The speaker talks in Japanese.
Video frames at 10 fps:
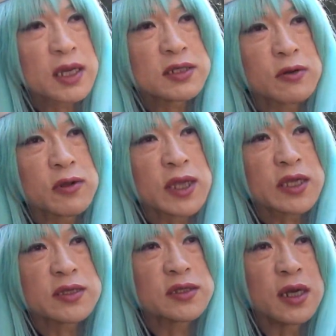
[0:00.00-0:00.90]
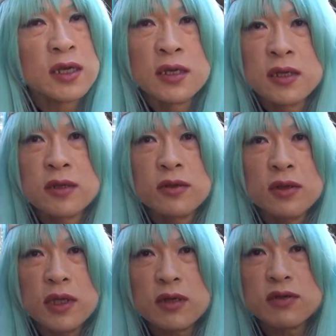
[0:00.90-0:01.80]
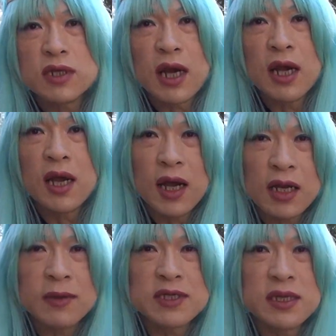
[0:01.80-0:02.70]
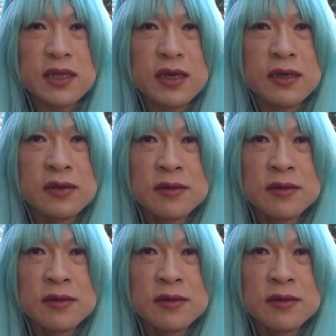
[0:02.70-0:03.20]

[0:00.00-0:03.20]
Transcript: 大したことないんですが行くしかありませんね